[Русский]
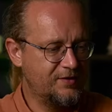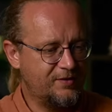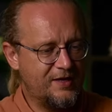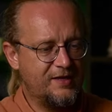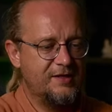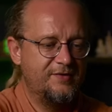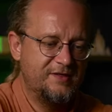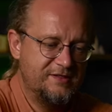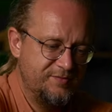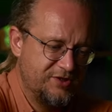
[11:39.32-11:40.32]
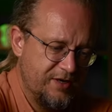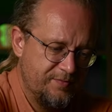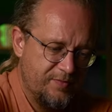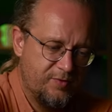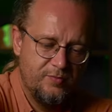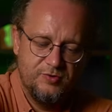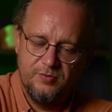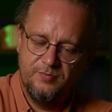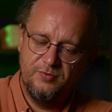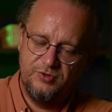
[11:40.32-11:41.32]
Ладно, давайте замешаем, попробуем,
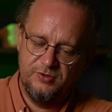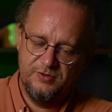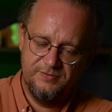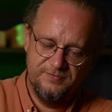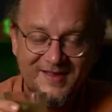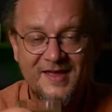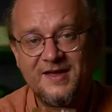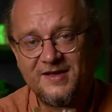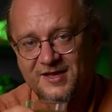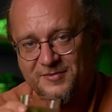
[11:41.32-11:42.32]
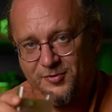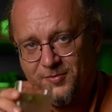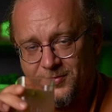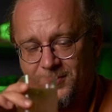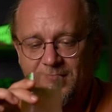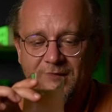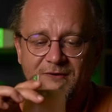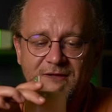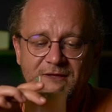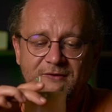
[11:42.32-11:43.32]
что получилось. Я никогда не пробовал
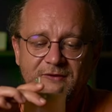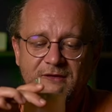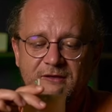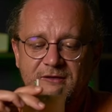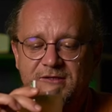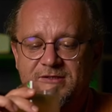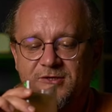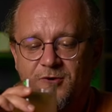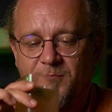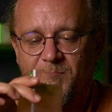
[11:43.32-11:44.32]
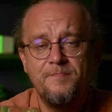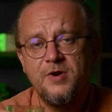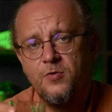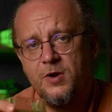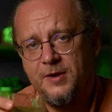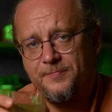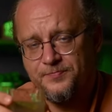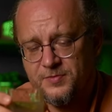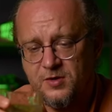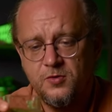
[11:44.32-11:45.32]
лавандовый э, сироп. Прикольно.
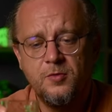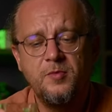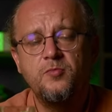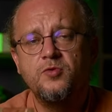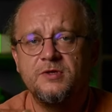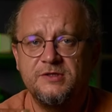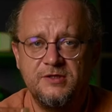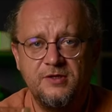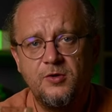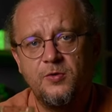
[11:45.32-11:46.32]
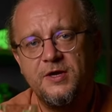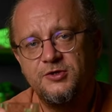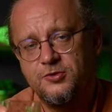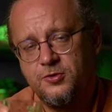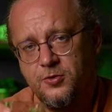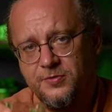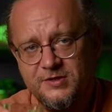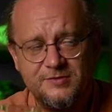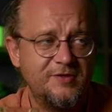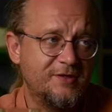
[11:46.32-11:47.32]
Кроме мутности, нихуя ничего другого
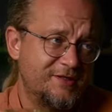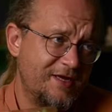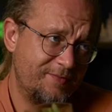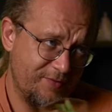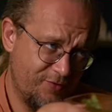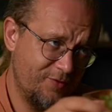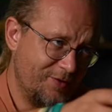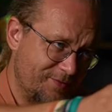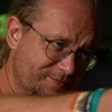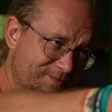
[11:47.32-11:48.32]
не изменилось. На, попробуй.